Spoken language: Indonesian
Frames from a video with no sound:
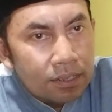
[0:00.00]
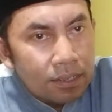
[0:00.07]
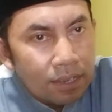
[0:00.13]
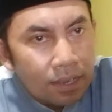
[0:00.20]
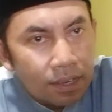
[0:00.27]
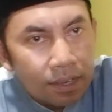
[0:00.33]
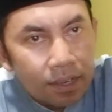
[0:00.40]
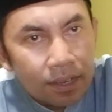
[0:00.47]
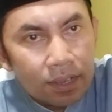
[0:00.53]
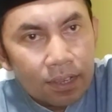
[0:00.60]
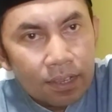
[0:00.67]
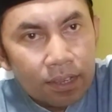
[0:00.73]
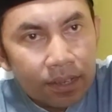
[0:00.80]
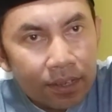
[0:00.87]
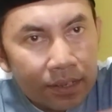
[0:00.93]
Nah,
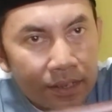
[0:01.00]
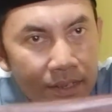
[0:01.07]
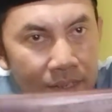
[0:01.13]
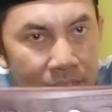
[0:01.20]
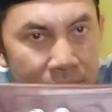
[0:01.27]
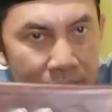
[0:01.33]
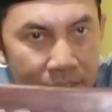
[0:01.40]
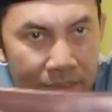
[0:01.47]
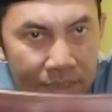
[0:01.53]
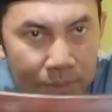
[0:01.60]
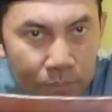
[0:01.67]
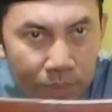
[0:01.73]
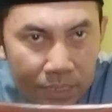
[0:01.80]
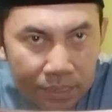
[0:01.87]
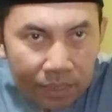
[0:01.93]

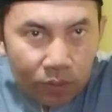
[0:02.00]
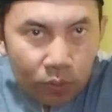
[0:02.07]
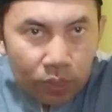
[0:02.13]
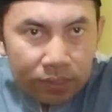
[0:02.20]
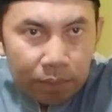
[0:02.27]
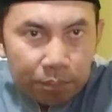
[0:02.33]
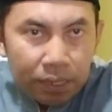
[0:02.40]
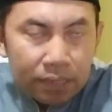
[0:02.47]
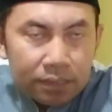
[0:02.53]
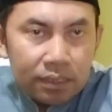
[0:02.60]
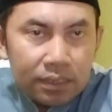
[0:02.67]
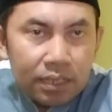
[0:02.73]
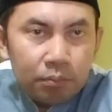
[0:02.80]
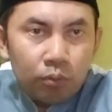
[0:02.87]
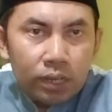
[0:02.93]
ini adalah kulit sapi
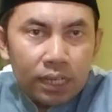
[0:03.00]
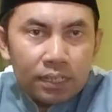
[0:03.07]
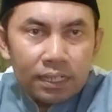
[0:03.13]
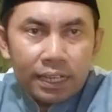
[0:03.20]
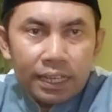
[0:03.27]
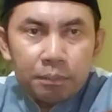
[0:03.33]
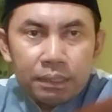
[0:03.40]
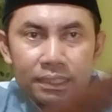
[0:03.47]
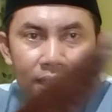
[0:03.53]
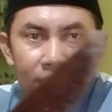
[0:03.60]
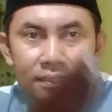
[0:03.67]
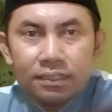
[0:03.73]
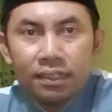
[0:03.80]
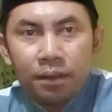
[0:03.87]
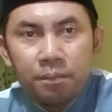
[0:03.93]
asli ya, bukan
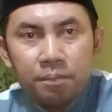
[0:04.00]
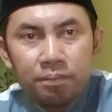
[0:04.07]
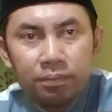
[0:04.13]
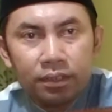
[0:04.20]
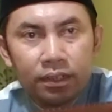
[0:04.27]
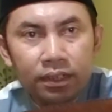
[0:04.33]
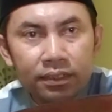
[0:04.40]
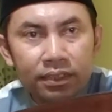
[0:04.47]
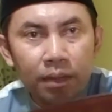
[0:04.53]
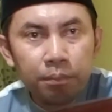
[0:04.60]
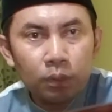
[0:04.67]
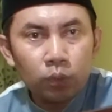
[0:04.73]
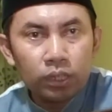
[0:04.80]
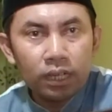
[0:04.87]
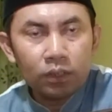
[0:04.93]
imitasi ya. Jadi tidak
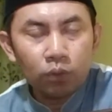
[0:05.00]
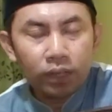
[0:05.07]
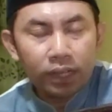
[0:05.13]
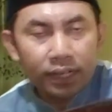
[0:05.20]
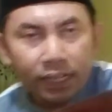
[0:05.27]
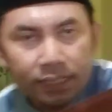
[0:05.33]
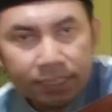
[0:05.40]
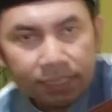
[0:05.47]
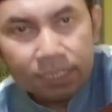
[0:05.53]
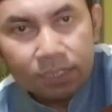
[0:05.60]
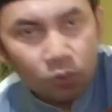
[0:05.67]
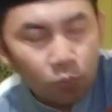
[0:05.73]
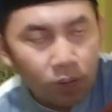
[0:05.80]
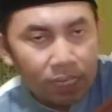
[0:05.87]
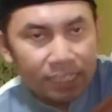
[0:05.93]
perlu dilakukan lagi
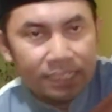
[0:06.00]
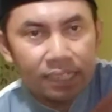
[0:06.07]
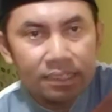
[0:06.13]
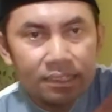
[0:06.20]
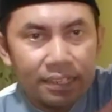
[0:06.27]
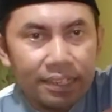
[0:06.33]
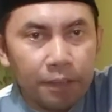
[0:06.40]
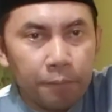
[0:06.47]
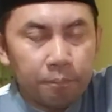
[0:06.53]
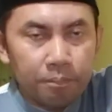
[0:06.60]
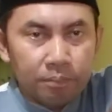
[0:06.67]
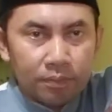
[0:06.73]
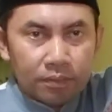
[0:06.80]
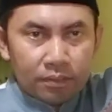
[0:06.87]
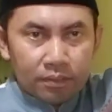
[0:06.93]
kualitasnya ya.
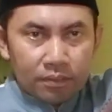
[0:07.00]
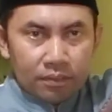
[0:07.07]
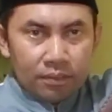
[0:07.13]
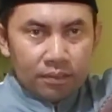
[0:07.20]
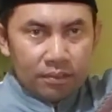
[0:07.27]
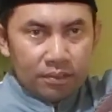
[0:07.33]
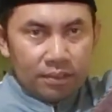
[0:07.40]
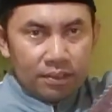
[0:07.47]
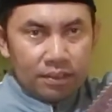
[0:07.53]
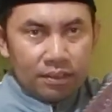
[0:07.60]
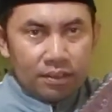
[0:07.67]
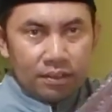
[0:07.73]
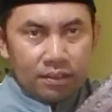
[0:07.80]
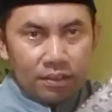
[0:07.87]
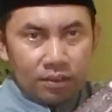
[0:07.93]
Ya,
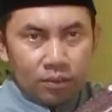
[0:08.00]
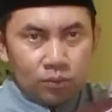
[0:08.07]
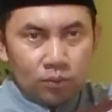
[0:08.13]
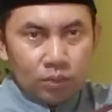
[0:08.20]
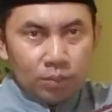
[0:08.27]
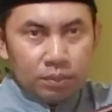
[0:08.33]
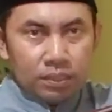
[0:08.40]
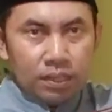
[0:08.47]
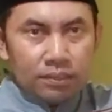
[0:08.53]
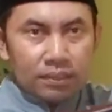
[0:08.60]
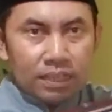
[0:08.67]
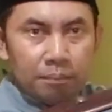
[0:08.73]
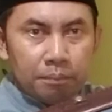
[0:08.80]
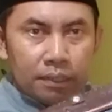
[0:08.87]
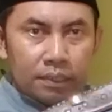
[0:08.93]
untuk lebih
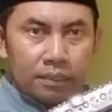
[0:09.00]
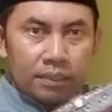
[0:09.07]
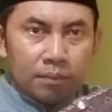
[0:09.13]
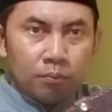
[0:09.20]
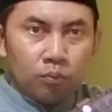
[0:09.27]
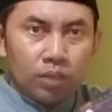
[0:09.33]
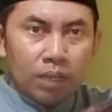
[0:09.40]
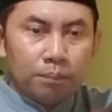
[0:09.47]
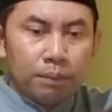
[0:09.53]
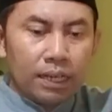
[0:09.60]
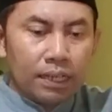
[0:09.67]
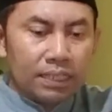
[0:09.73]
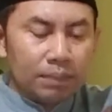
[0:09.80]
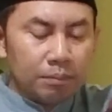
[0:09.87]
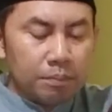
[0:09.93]
jelasnya mari kita buka
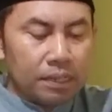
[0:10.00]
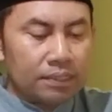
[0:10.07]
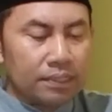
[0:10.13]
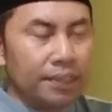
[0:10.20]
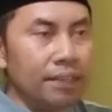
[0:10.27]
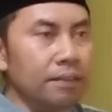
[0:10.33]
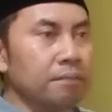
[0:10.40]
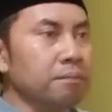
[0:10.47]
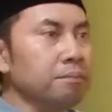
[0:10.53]
bilahnya pemirsa ya.